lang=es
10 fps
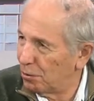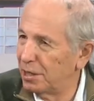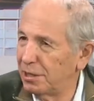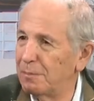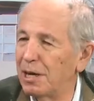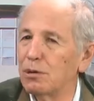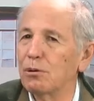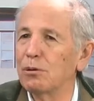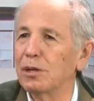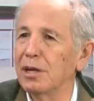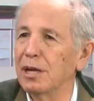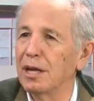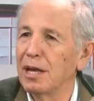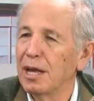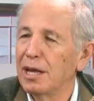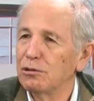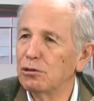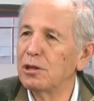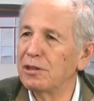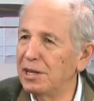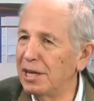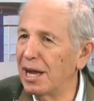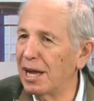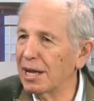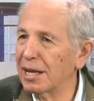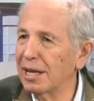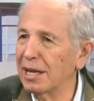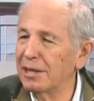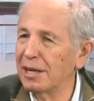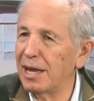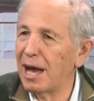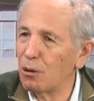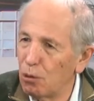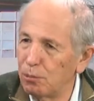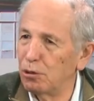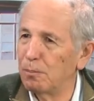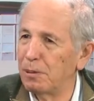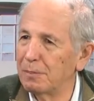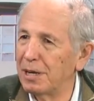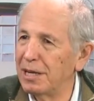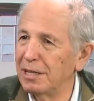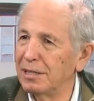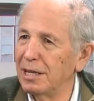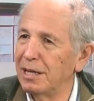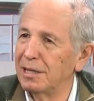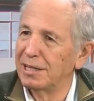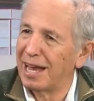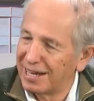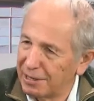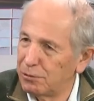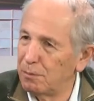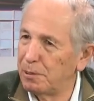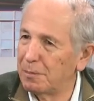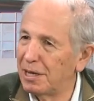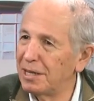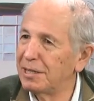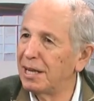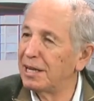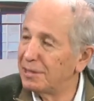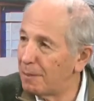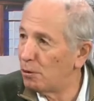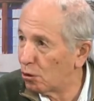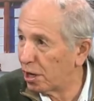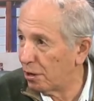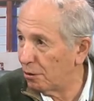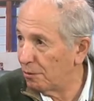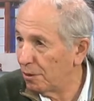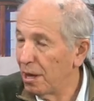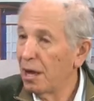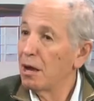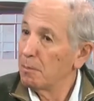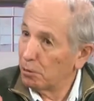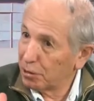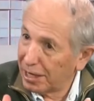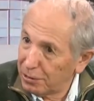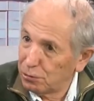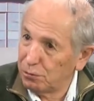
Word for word: en este marco de, yo te diría que de agobio permanente, de agresión permanente y de bloqueo. Porque eso